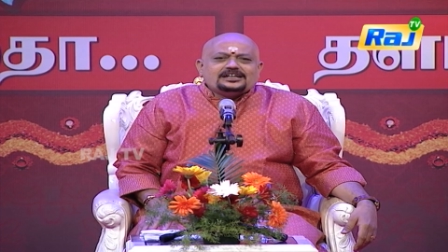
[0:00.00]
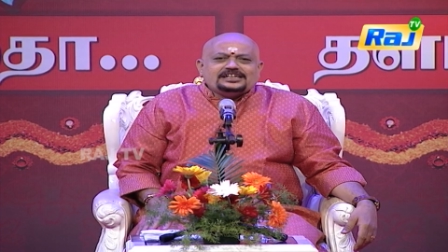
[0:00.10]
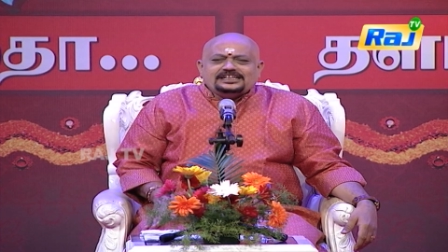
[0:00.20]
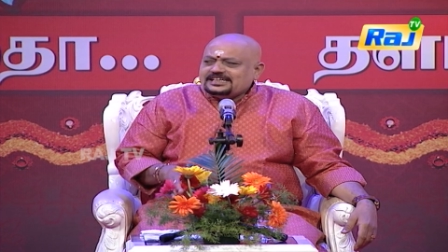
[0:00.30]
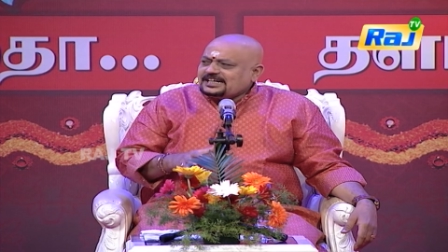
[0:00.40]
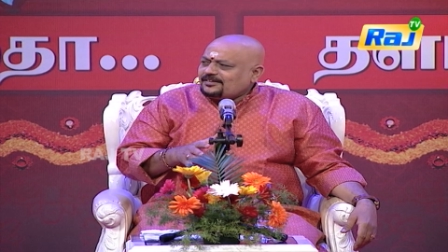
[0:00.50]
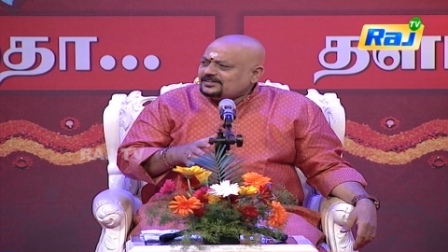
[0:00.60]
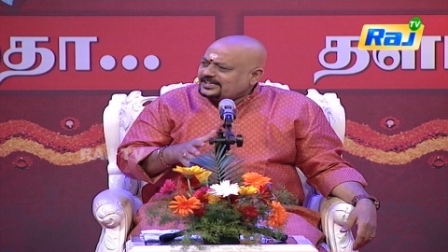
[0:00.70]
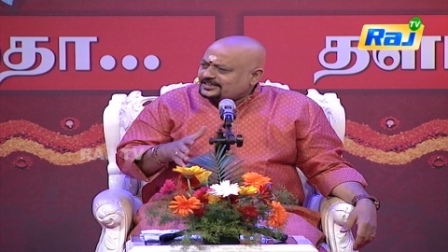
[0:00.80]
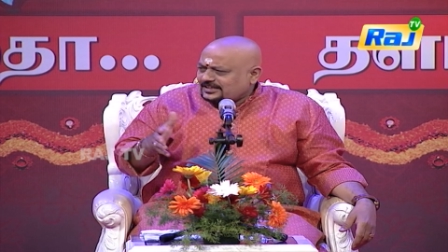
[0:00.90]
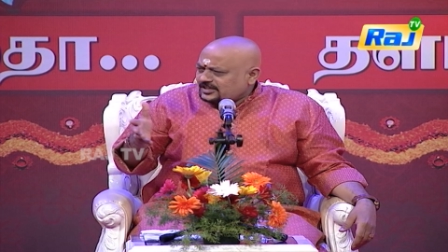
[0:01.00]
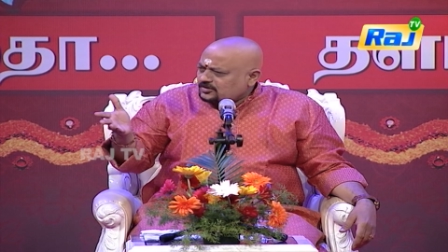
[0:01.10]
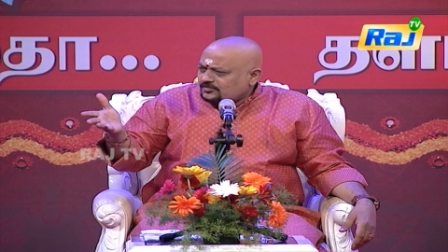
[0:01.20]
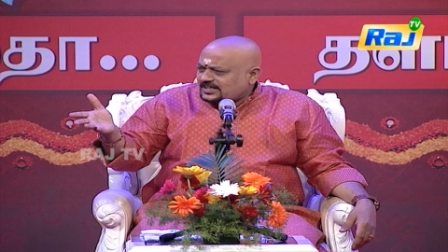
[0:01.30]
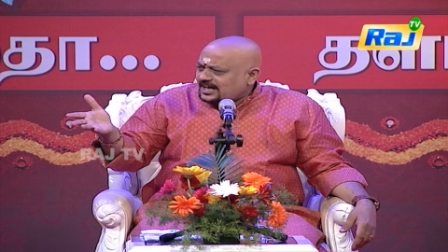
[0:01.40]
இந்தியாவில்
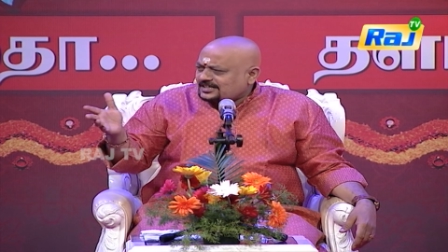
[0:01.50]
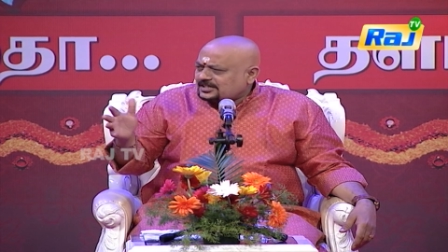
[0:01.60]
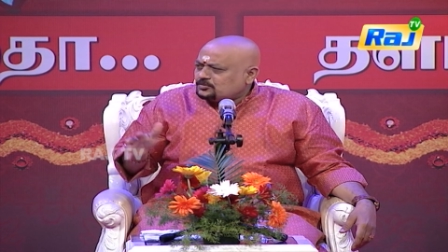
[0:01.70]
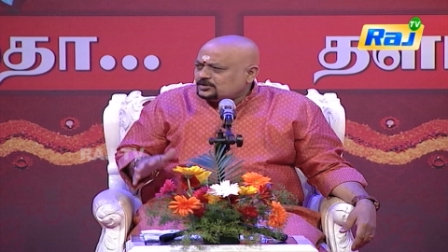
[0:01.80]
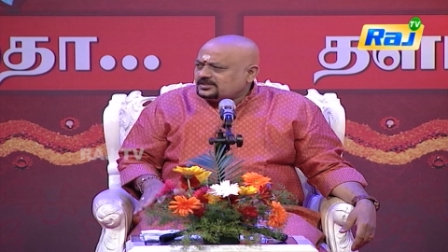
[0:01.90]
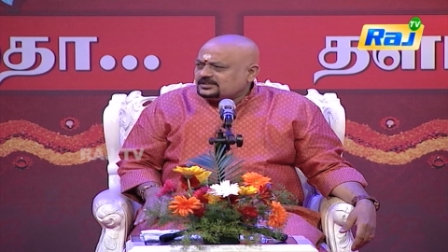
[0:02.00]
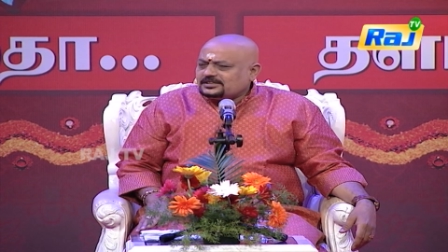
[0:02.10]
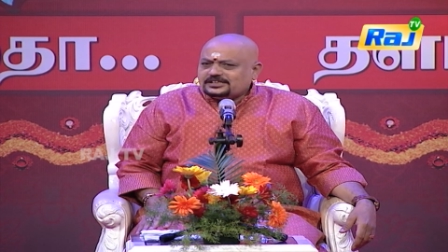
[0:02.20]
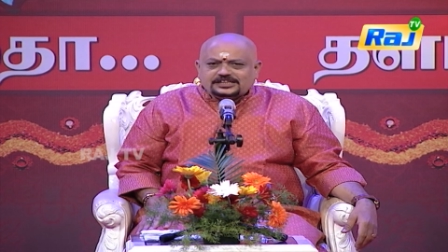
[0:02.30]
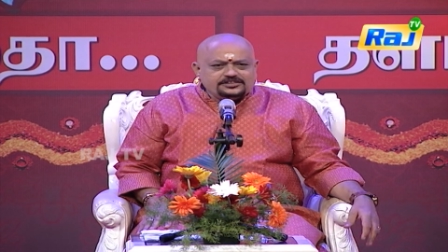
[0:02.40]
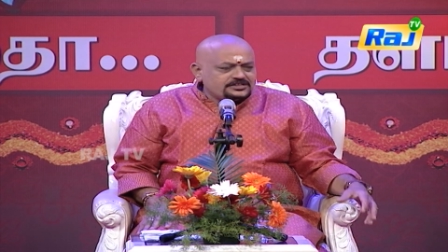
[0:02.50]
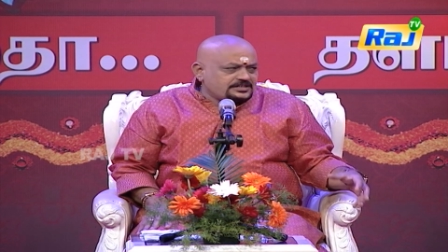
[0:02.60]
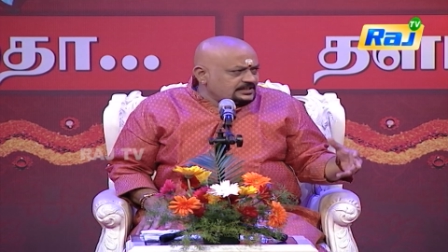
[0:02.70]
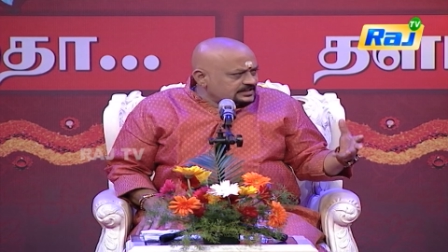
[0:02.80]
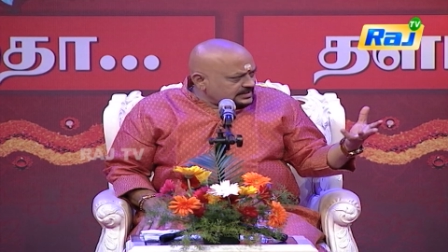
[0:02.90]
எத்தனையோ விழாக்கள் உண்டு
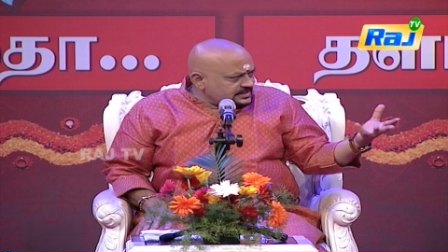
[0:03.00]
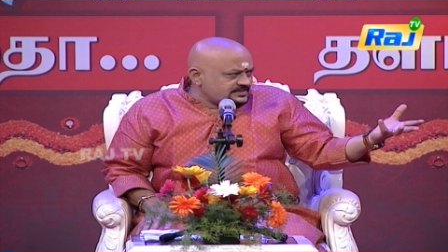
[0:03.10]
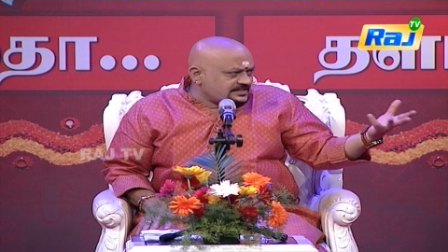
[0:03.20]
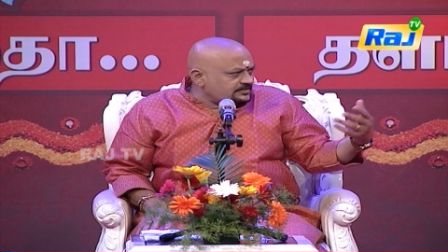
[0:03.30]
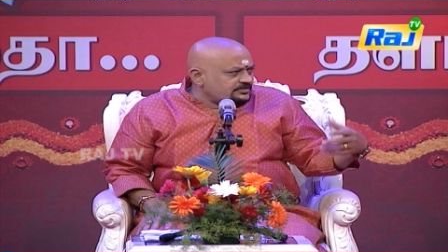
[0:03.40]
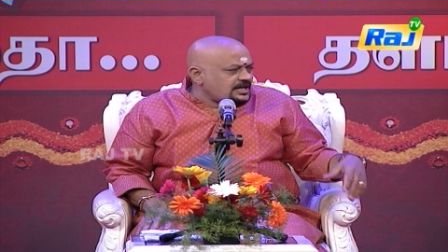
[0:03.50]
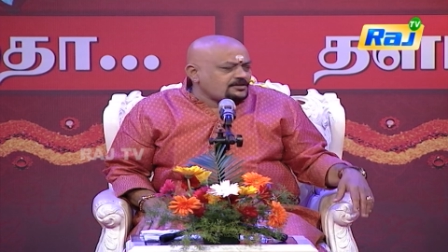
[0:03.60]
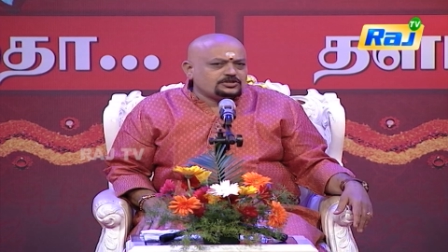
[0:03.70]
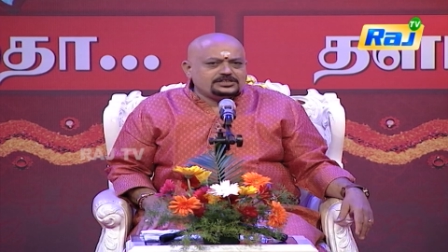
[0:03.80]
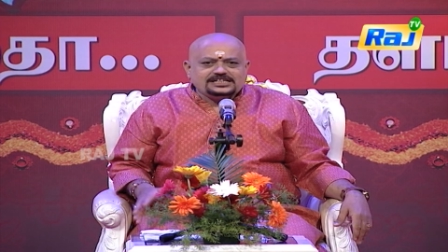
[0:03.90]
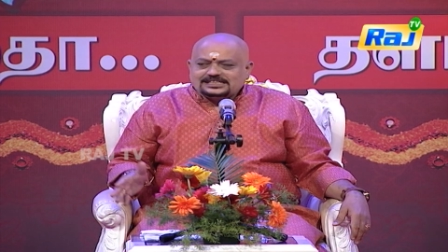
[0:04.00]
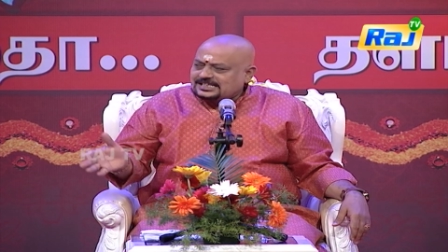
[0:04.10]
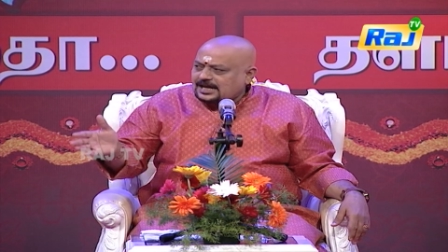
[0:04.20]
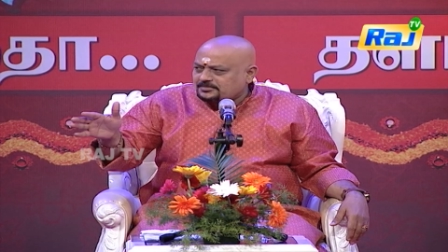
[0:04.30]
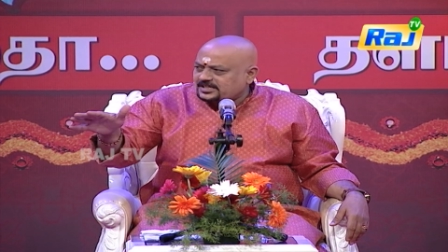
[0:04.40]
இந்துக்களுக்கென்று சில விழா உண்டு
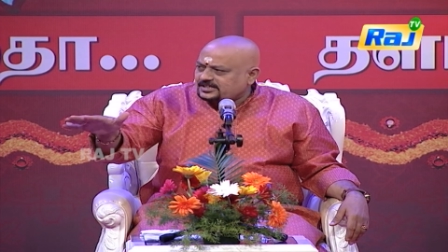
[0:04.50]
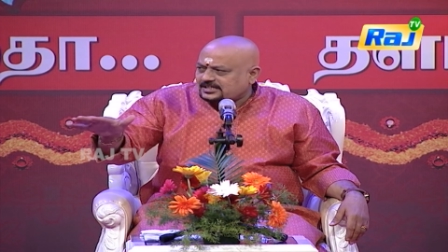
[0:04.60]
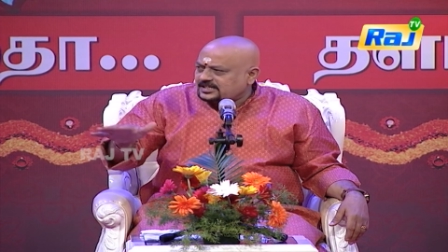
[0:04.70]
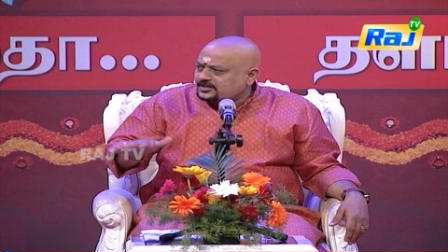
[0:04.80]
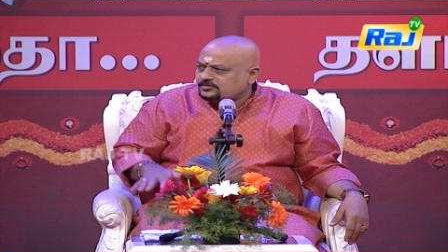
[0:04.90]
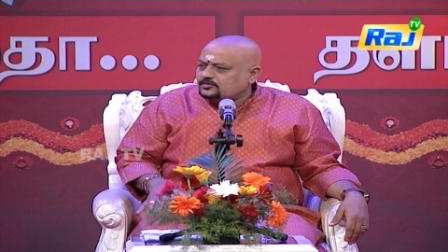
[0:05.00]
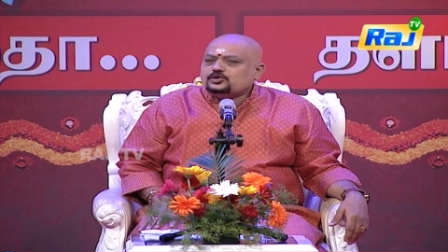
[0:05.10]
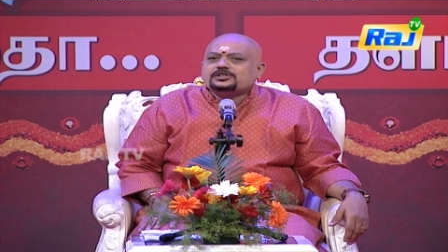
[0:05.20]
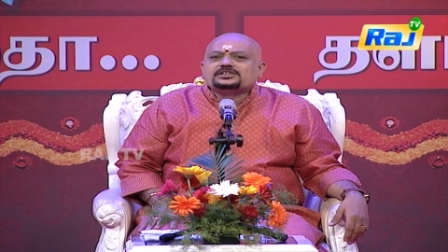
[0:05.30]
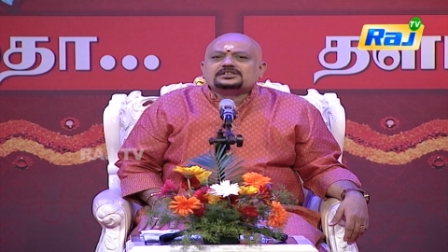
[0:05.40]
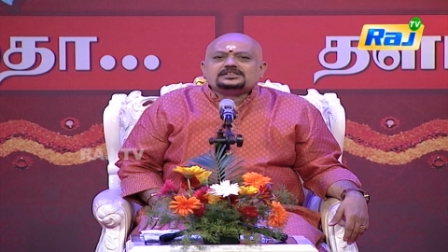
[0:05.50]
இஸ்லாமியருக்கென்று உண்டு